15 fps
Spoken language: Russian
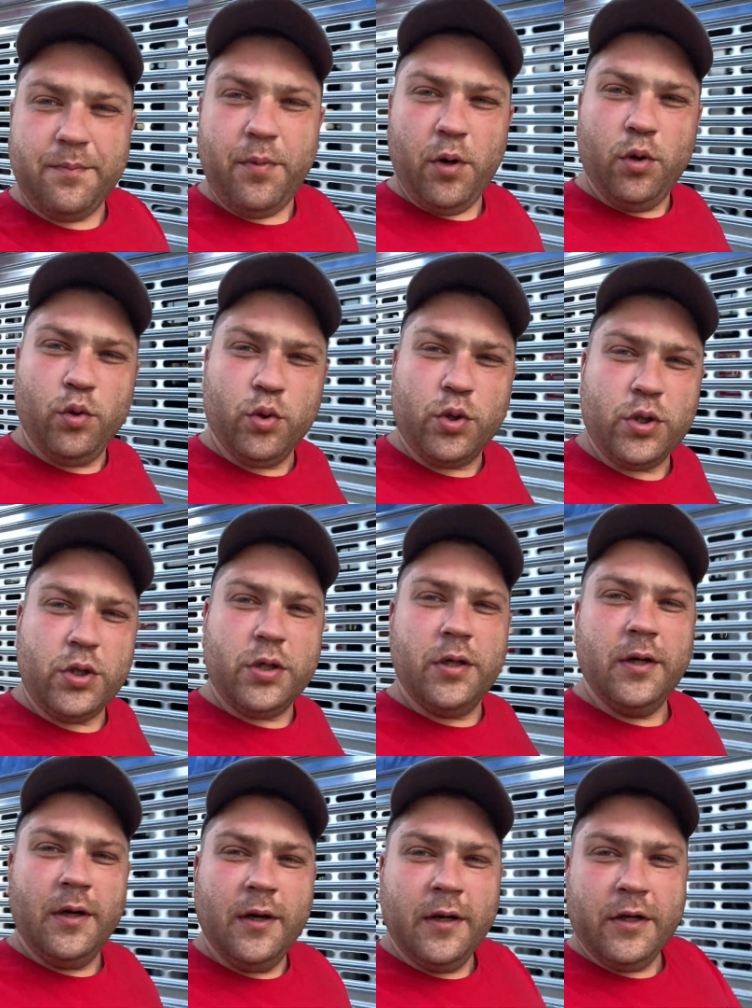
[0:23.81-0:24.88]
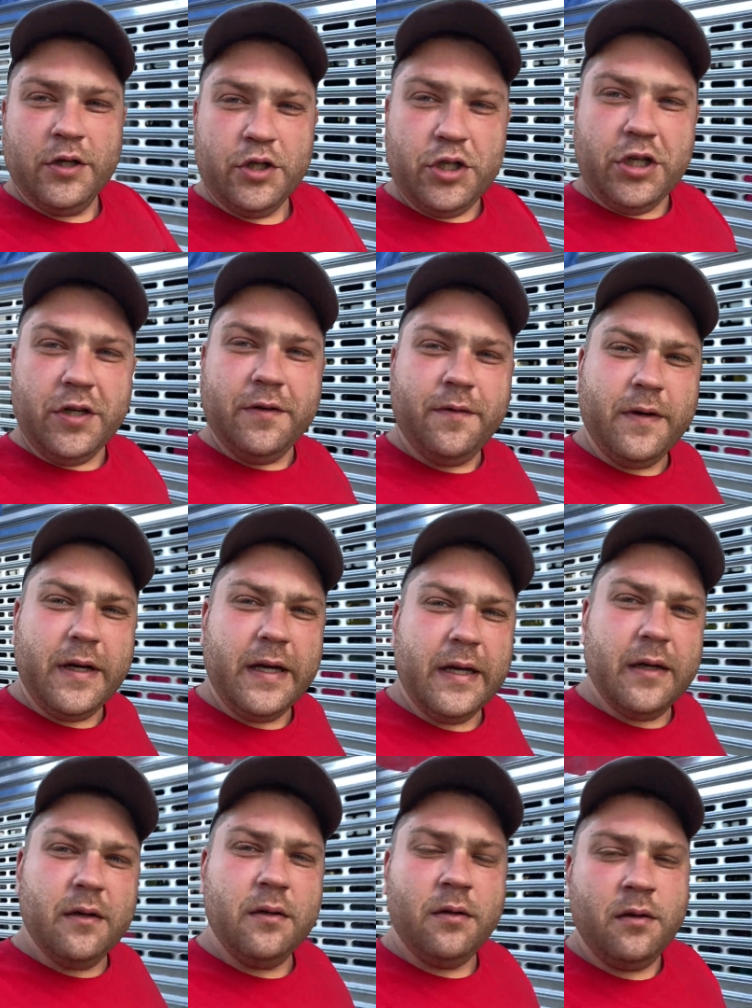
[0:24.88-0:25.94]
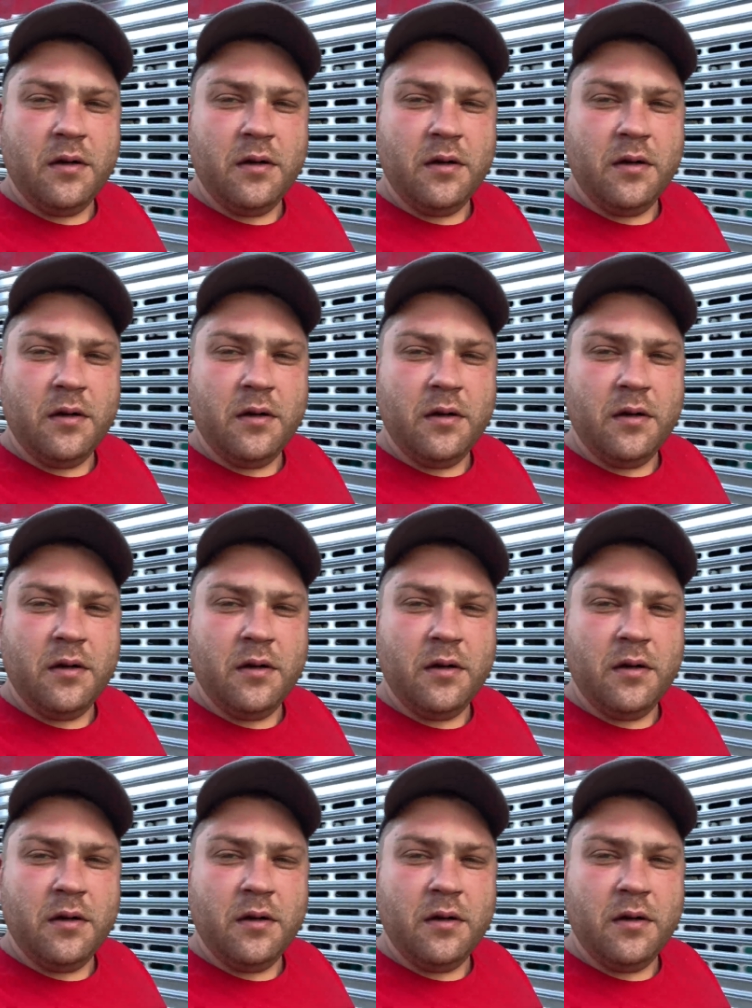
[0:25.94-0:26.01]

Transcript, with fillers: плюс чаевые.